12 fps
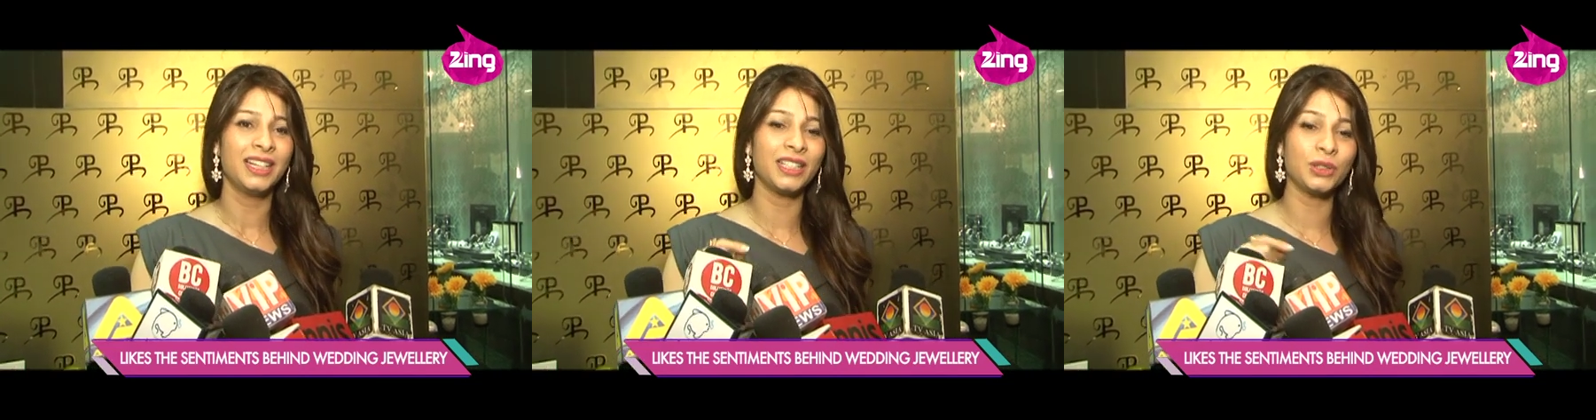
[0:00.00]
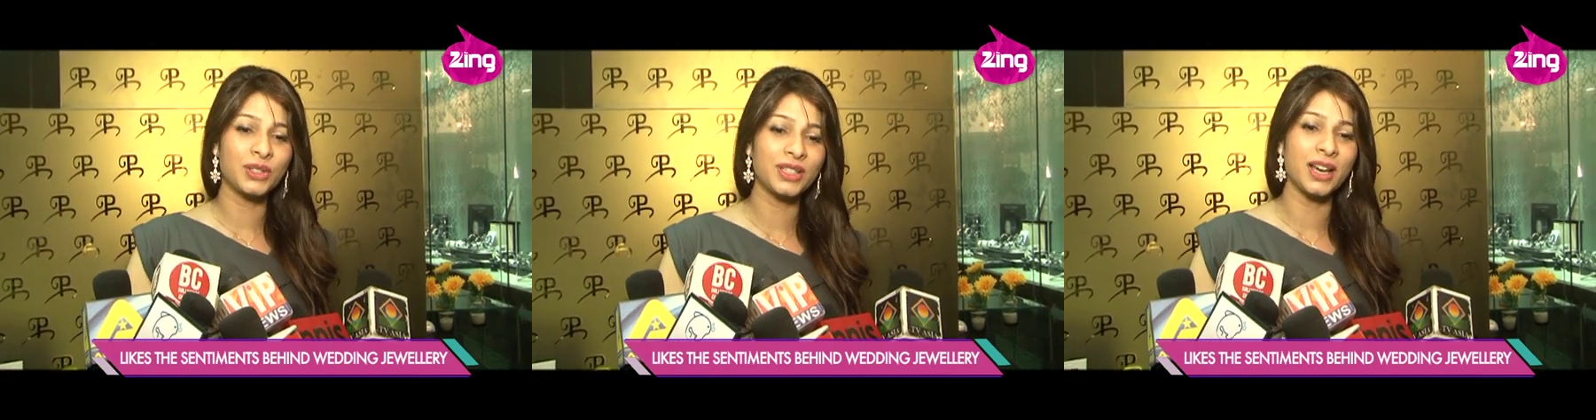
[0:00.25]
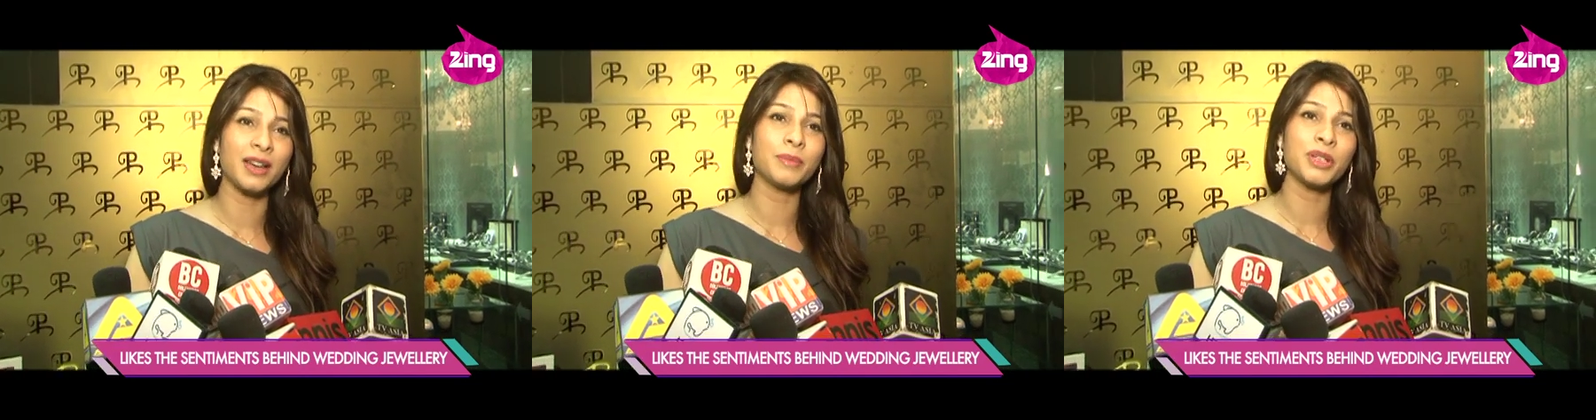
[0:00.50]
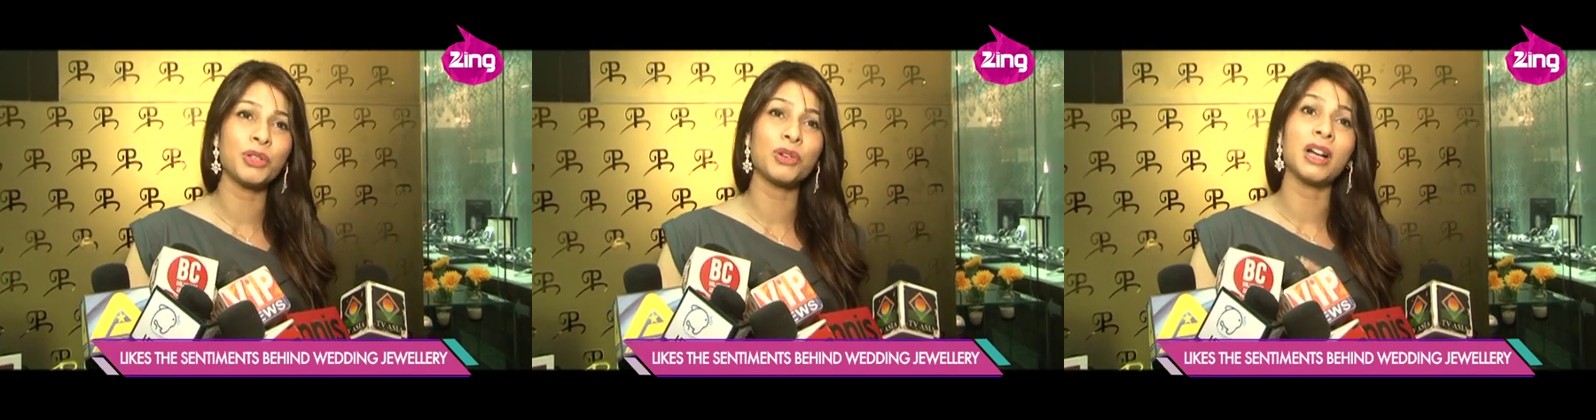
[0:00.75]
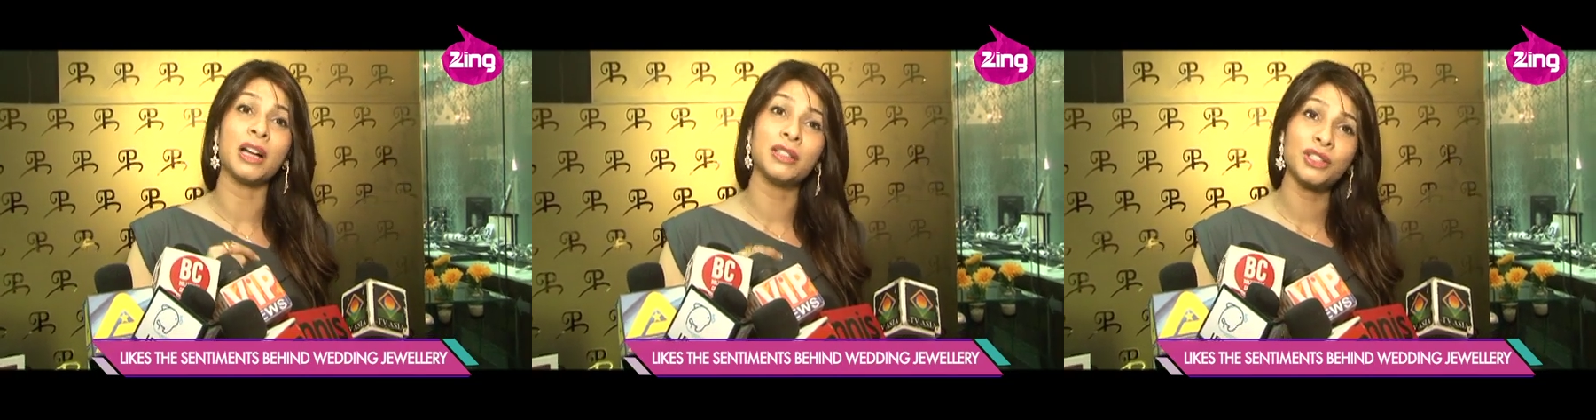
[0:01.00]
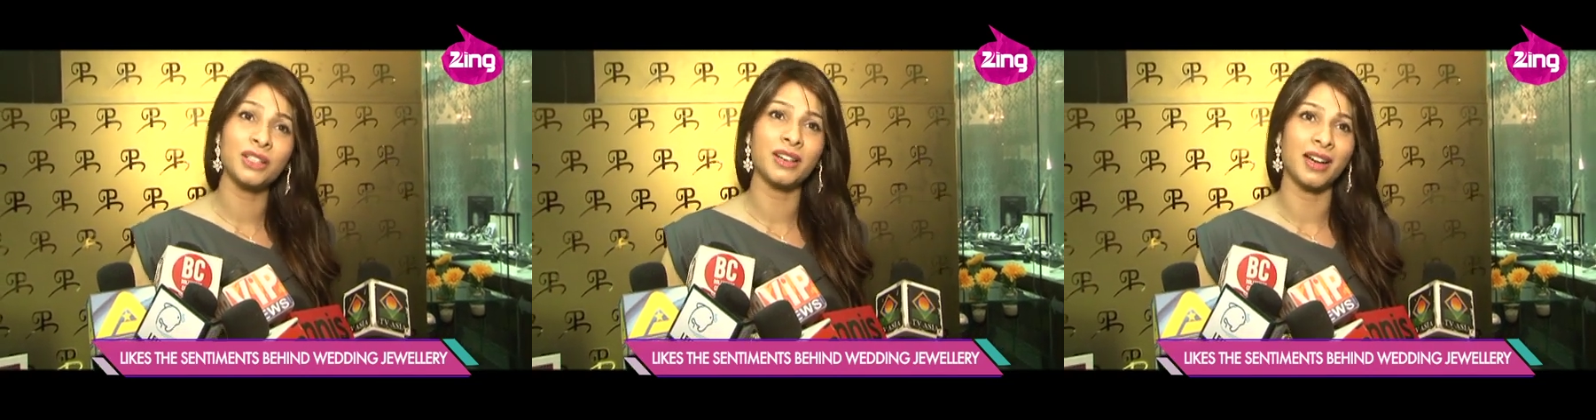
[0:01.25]
हिंदुस्तान में जो
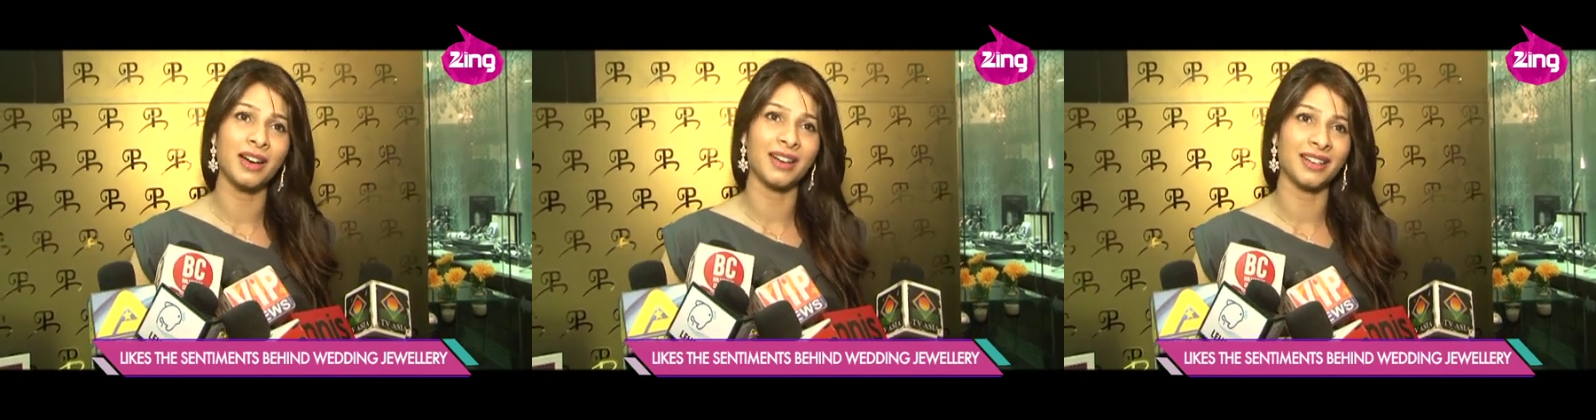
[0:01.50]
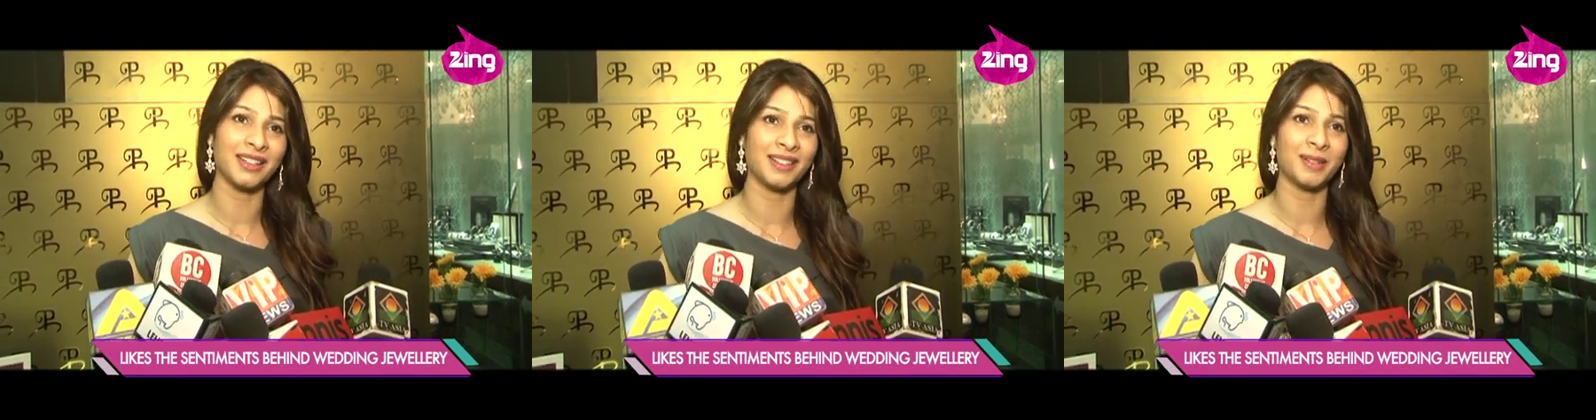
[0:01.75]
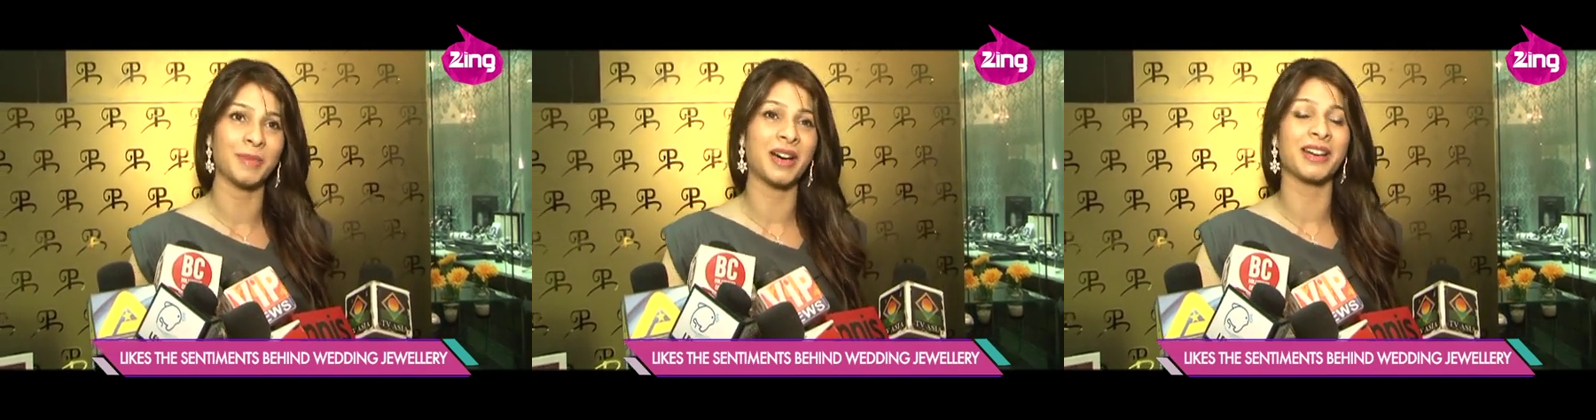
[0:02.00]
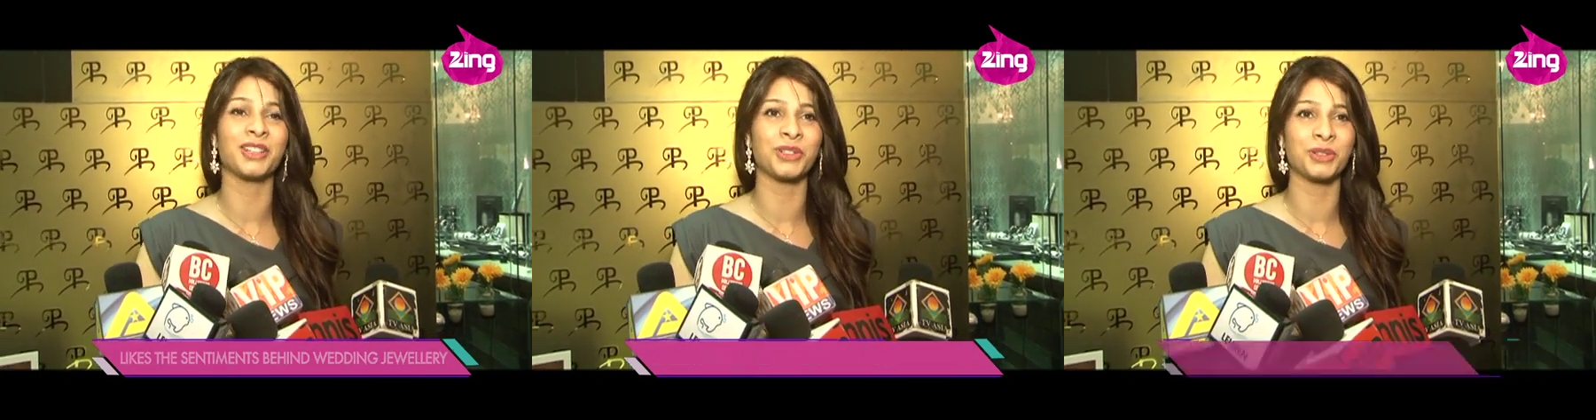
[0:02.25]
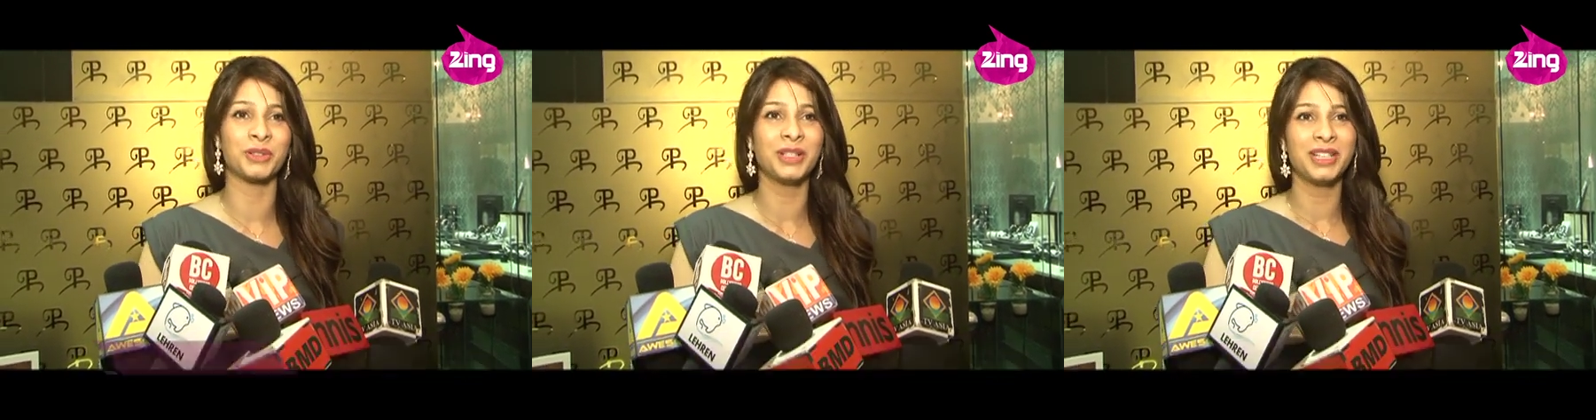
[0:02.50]
कल्चर रहा है हमारा जो